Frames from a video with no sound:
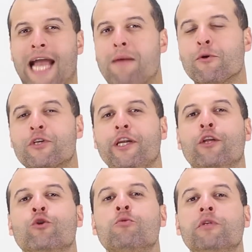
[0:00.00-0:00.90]
E aí, meus
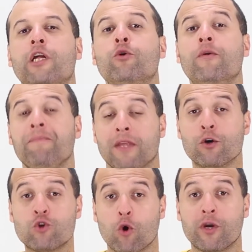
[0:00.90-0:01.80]
queridos do Mundo Edu,
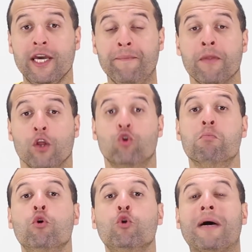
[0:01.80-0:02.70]
eu sou o Gui, do
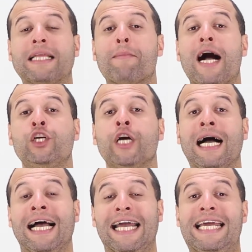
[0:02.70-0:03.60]
Mundo
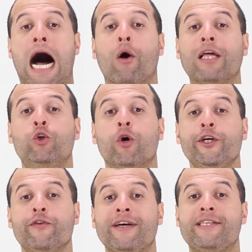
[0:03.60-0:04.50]
Matemática, e a aula de
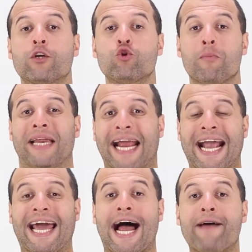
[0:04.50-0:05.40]
hoje vai ser sobre
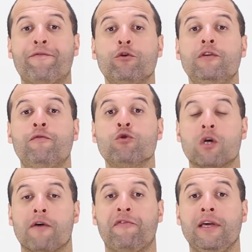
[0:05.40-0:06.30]
gráfico de
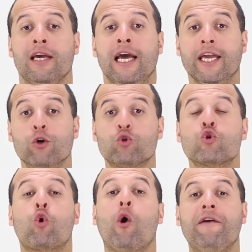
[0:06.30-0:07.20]
função afim e
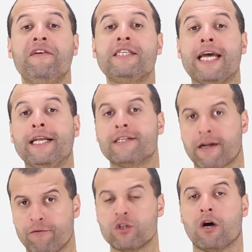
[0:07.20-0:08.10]
os coeficientes
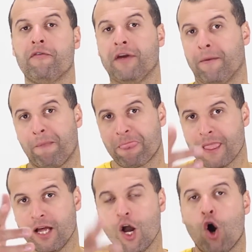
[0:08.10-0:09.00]
da função afim.
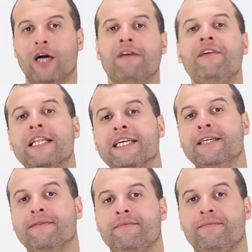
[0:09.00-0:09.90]
Roda a vinheta.